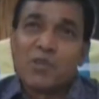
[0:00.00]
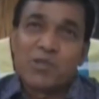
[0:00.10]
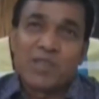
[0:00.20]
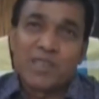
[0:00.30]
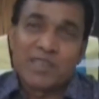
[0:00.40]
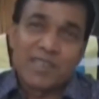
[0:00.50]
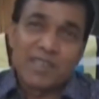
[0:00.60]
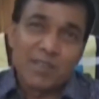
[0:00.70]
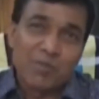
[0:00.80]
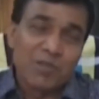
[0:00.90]
গবেষণা একটা
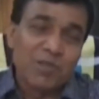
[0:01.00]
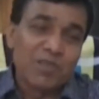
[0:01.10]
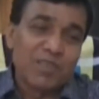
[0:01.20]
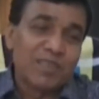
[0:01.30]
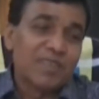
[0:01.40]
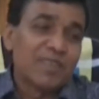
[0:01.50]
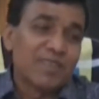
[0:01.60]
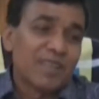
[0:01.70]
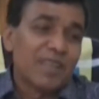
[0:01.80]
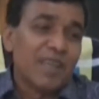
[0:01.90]
স্থানে করে হয়েছে
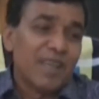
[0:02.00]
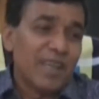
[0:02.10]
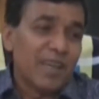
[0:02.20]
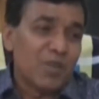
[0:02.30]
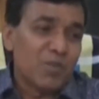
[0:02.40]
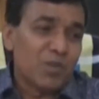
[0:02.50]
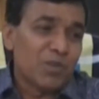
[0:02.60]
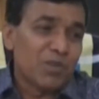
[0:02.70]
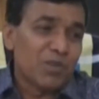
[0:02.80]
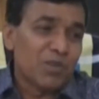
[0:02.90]
এখন
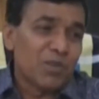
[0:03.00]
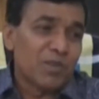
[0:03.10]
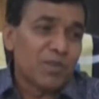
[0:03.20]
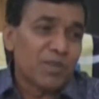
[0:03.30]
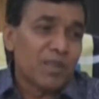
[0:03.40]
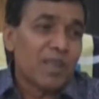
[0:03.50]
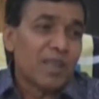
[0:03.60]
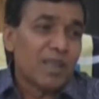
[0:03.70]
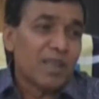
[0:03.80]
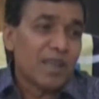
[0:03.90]
পর্যন্ত
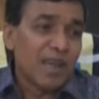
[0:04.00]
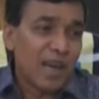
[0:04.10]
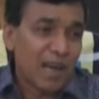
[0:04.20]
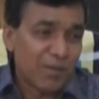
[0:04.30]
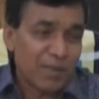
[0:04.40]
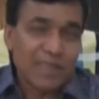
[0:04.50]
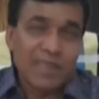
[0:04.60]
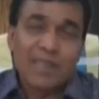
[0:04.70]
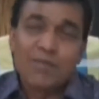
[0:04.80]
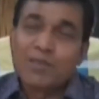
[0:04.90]
আমার
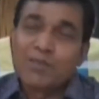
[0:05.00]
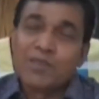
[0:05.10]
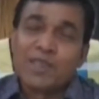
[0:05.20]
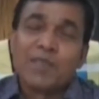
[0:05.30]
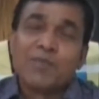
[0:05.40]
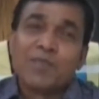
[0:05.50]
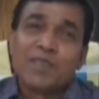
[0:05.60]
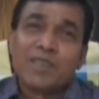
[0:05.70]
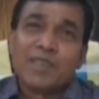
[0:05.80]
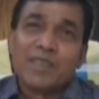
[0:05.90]
দেখা মতো আমি জানা
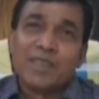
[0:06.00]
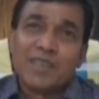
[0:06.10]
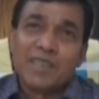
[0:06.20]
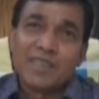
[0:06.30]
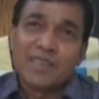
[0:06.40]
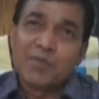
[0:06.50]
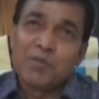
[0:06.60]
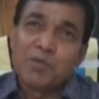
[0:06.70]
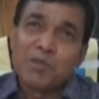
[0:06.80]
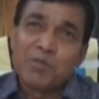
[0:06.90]
মতে দেশের
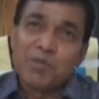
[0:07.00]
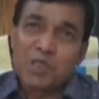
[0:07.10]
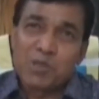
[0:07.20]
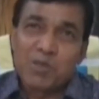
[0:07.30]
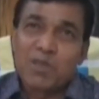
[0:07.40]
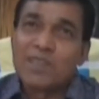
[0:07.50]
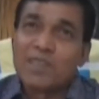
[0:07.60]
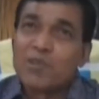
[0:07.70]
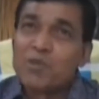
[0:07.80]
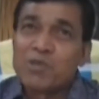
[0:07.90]
বিভিন্ন
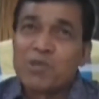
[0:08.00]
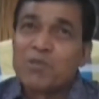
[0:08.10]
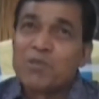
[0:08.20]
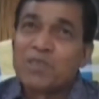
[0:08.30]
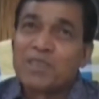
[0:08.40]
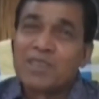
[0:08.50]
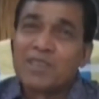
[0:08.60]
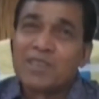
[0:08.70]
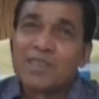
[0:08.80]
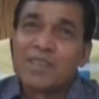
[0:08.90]
বিশ্ববিদ্যালয়ে যারা গবেষণা করছেন
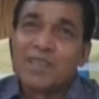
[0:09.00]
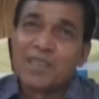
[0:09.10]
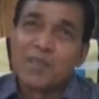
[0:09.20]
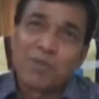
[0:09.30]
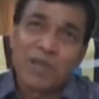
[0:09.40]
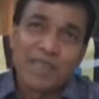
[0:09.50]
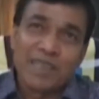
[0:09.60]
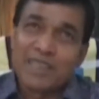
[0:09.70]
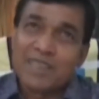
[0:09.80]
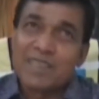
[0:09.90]
এনারা প্রায়
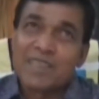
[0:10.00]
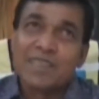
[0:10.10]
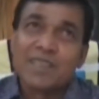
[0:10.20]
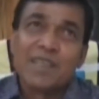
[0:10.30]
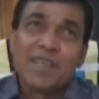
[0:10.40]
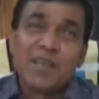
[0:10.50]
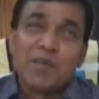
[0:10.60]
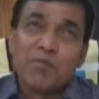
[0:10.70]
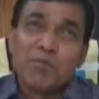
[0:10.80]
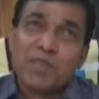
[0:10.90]
এখানে আসেন
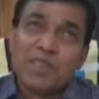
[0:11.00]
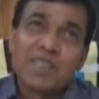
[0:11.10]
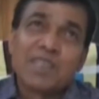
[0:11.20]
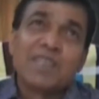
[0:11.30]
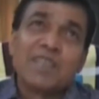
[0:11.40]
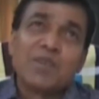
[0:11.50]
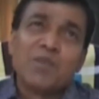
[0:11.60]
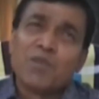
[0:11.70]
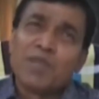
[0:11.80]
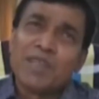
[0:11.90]
বিদেশে
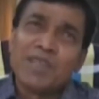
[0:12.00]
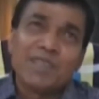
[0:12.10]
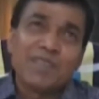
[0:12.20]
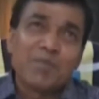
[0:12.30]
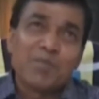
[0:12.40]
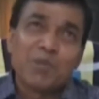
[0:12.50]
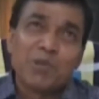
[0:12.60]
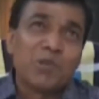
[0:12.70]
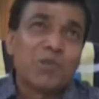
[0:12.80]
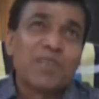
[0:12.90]
অনেক
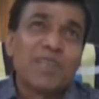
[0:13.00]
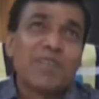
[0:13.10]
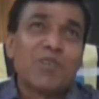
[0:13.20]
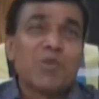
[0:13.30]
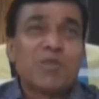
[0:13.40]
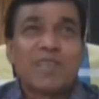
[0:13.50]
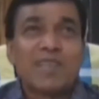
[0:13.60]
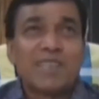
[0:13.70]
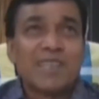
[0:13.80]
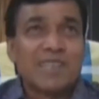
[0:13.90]
পর্যটকে এখানে গবেষণা
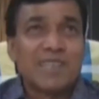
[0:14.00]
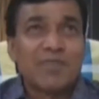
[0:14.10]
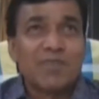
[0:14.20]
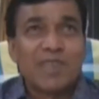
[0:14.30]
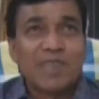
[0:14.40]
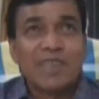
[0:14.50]
কাজে আসছেন এবং তারা